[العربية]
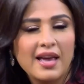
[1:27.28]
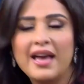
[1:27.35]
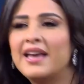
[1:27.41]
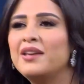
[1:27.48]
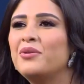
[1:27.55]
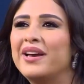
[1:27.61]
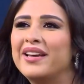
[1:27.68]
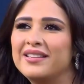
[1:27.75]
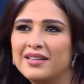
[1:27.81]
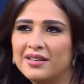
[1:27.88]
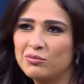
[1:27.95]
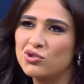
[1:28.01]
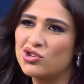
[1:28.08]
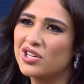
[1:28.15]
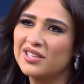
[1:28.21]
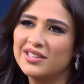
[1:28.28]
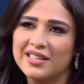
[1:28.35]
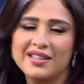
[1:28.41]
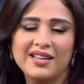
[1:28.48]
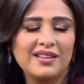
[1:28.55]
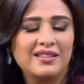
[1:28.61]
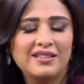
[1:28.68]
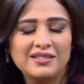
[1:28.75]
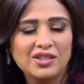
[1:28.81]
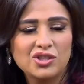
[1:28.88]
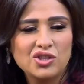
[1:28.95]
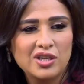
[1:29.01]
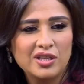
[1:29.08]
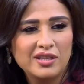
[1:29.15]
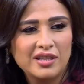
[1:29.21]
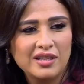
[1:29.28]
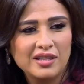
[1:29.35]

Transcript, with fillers: ايوه يعني ايه مشكلتك يعني ان انت تشيلني